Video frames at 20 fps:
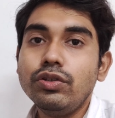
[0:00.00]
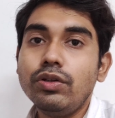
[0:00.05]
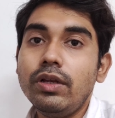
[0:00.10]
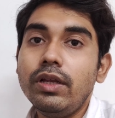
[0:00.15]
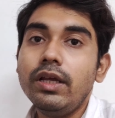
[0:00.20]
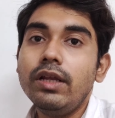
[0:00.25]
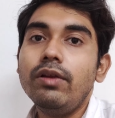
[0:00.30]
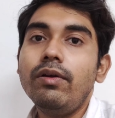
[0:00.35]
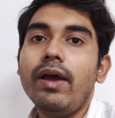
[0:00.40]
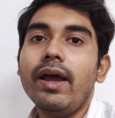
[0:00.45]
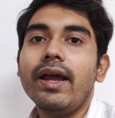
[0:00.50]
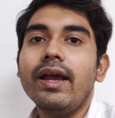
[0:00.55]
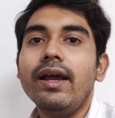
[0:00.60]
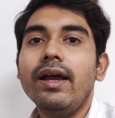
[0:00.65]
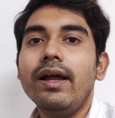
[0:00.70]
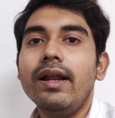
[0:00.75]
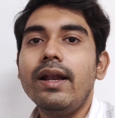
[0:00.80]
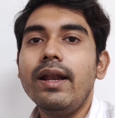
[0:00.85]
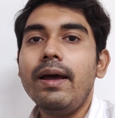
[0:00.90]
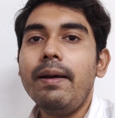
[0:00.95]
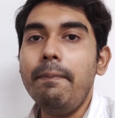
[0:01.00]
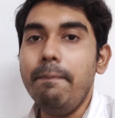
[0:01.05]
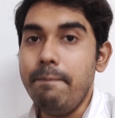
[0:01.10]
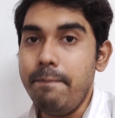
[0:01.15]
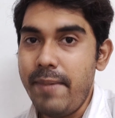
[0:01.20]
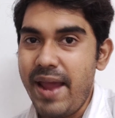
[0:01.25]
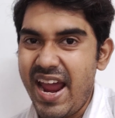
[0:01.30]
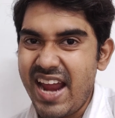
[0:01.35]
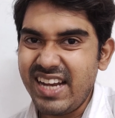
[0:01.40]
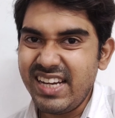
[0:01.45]
চলে এলো একখানা
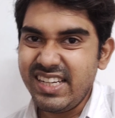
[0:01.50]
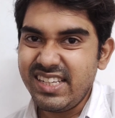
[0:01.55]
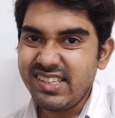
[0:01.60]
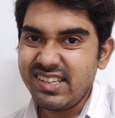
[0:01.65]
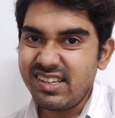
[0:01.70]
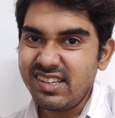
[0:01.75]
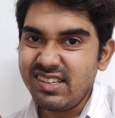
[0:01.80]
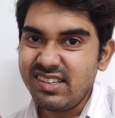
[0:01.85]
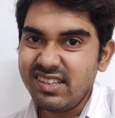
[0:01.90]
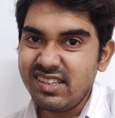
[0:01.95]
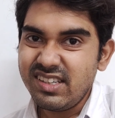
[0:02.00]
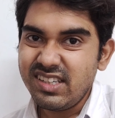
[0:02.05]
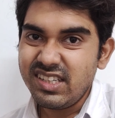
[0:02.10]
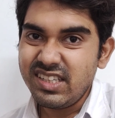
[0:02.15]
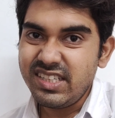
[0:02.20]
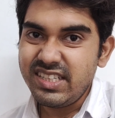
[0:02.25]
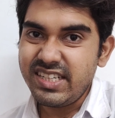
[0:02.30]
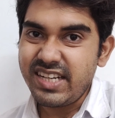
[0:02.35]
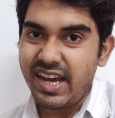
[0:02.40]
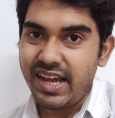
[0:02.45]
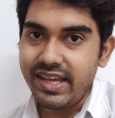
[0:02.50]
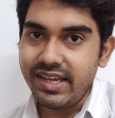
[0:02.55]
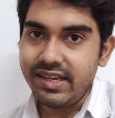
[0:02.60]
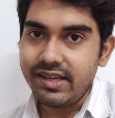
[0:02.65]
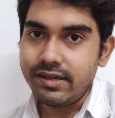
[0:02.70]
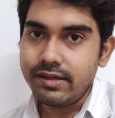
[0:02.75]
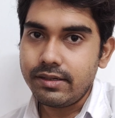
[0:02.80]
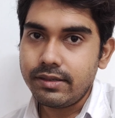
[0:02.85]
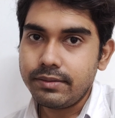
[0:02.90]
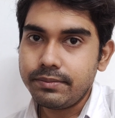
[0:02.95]
ম্যান ইটার
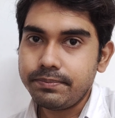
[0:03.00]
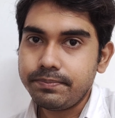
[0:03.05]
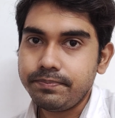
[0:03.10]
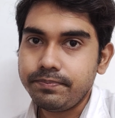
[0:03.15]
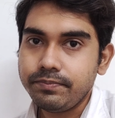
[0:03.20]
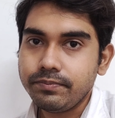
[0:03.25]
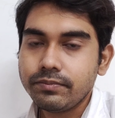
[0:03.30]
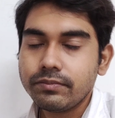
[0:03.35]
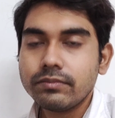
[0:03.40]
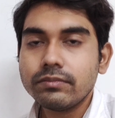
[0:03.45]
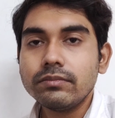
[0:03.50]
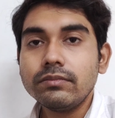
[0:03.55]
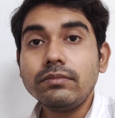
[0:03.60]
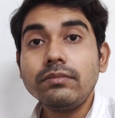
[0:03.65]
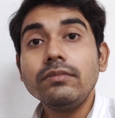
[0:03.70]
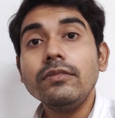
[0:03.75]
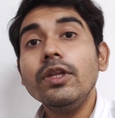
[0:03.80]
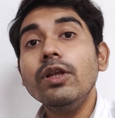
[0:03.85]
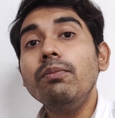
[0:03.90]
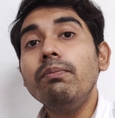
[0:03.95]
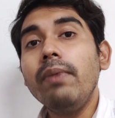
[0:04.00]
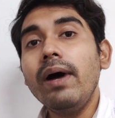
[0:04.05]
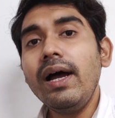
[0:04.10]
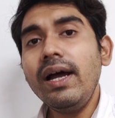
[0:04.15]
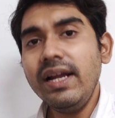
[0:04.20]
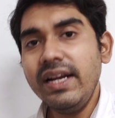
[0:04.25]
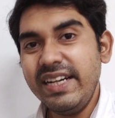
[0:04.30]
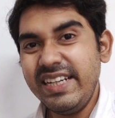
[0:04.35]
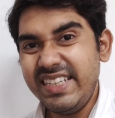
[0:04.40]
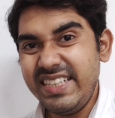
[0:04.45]
টাইগার বা
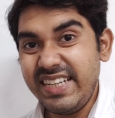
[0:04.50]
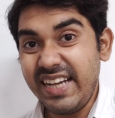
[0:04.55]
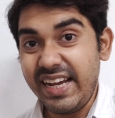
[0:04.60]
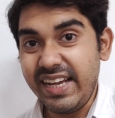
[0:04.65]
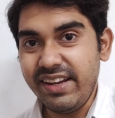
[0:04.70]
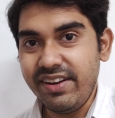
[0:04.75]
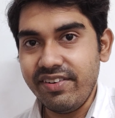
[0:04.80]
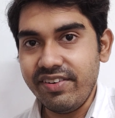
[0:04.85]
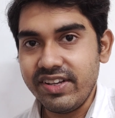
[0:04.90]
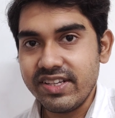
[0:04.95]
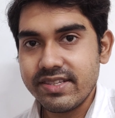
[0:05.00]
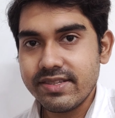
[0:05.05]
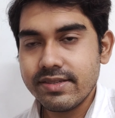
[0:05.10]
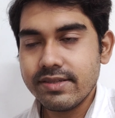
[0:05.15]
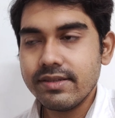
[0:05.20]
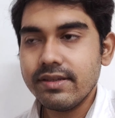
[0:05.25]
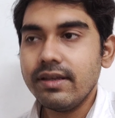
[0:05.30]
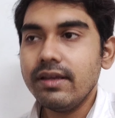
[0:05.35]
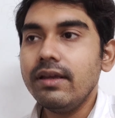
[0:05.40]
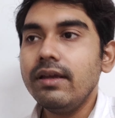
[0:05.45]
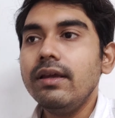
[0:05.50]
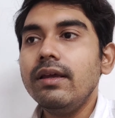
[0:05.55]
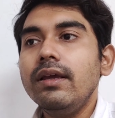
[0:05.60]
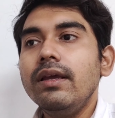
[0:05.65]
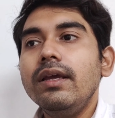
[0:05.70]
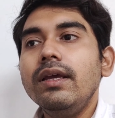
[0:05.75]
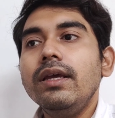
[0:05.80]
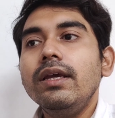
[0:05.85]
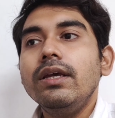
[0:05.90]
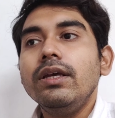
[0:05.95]
টাইগ্রেস
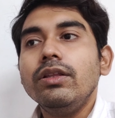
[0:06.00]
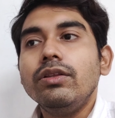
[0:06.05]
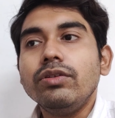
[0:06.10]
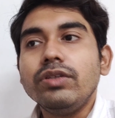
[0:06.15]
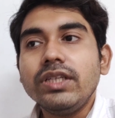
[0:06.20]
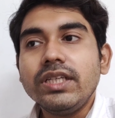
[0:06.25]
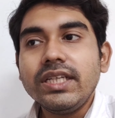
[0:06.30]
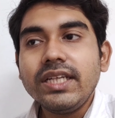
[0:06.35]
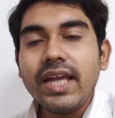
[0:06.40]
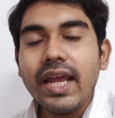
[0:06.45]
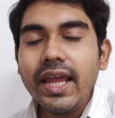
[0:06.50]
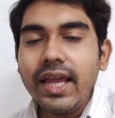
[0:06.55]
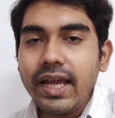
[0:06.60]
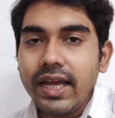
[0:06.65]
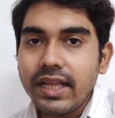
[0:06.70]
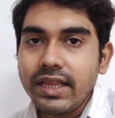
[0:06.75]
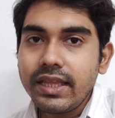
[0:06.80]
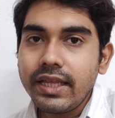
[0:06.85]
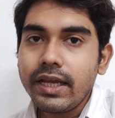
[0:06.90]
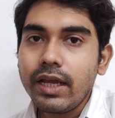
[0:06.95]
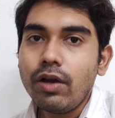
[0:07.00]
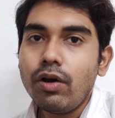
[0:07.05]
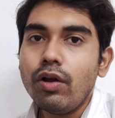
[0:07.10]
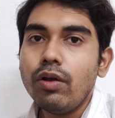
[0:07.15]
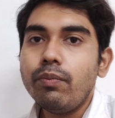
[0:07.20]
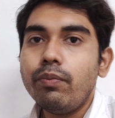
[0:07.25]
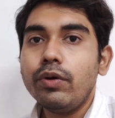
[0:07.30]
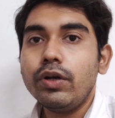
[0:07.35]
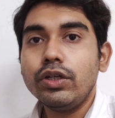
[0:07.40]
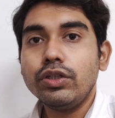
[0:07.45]
তো সেইখান থেকে
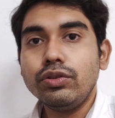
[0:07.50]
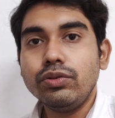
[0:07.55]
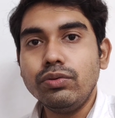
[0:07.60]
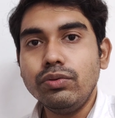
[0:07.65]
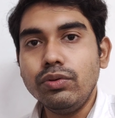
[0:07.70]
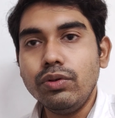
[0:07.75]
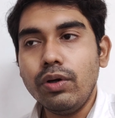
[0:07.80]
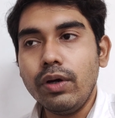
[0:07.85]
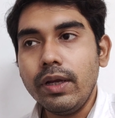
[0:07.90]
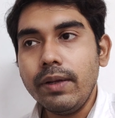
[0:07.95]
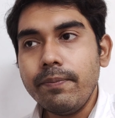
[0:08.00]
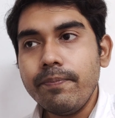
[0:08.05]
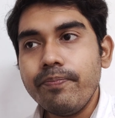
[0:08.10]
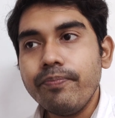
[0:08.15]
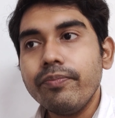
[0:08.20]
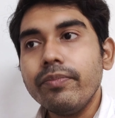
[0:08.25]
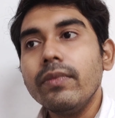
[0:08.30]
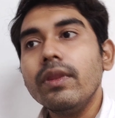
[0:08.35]
গল্পটা শুরু হয়